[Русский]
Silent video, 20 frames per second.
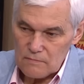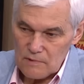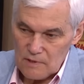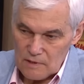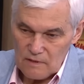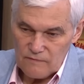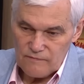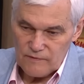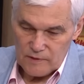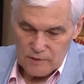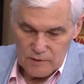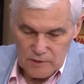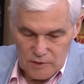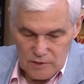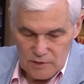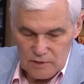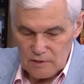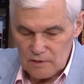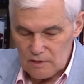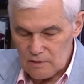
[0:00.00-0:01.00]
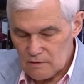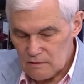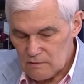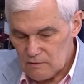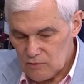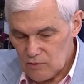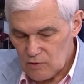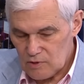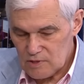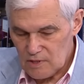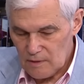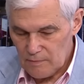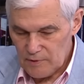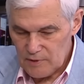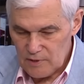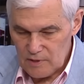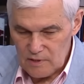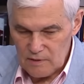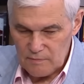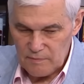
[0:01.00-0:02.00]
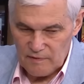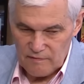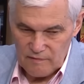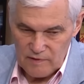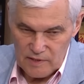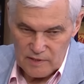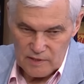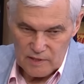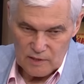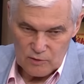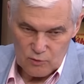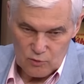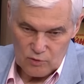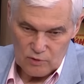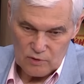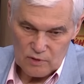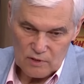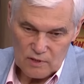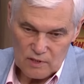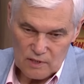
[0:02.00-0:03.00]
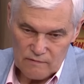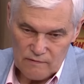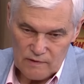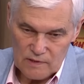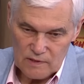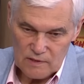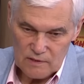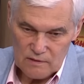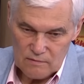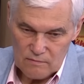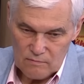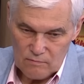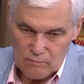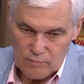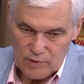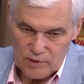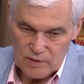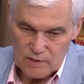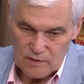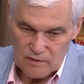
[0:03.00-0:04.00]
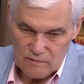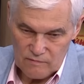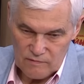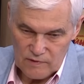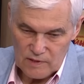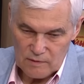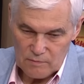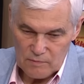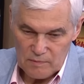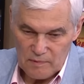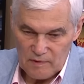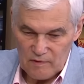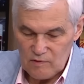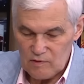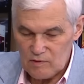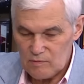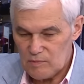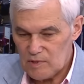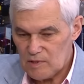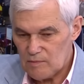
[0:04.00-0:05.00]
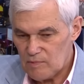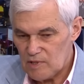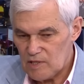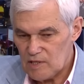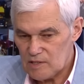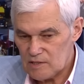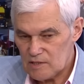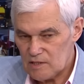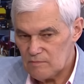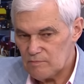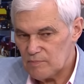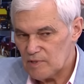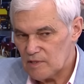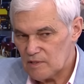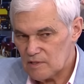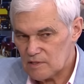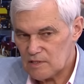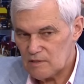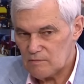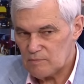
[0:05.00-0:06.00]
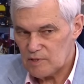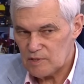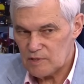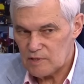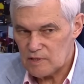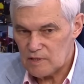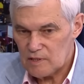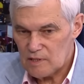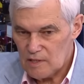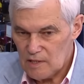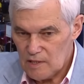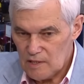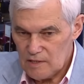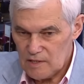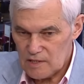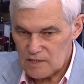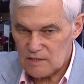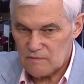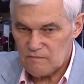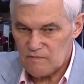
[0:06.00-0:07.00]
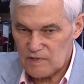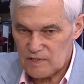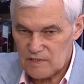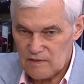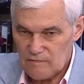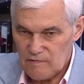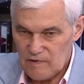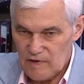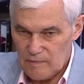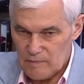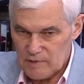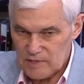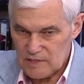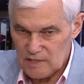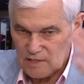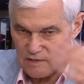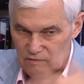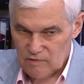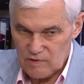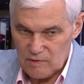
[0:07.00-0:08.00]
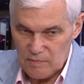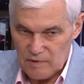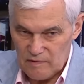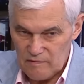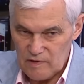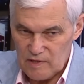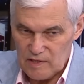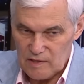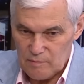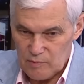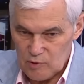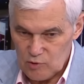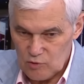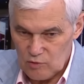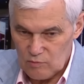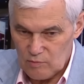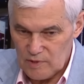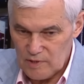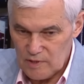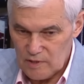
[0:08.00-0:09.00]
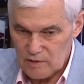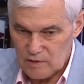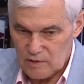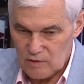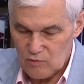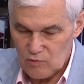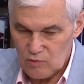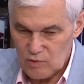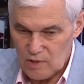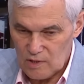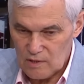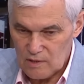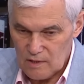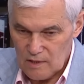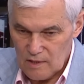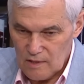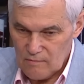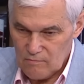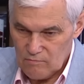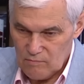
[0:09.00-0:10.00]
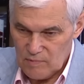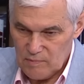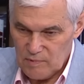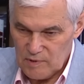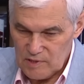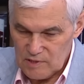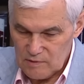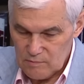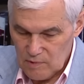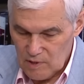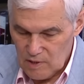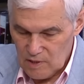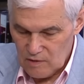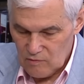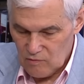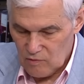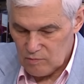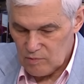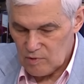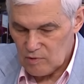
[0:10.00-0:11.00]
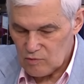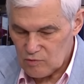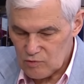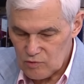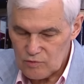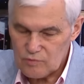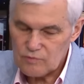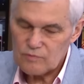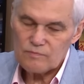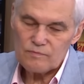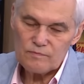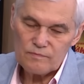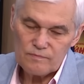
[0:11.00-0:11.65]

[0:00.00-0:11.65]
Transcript: Это фактически юго-западное направление, которое она накрывала, было в этом направлении, мы были ослепи, ослеплены. Если бы в это время с этого направления пошел бы ядерный удар, мы бы не смогли его обнаружить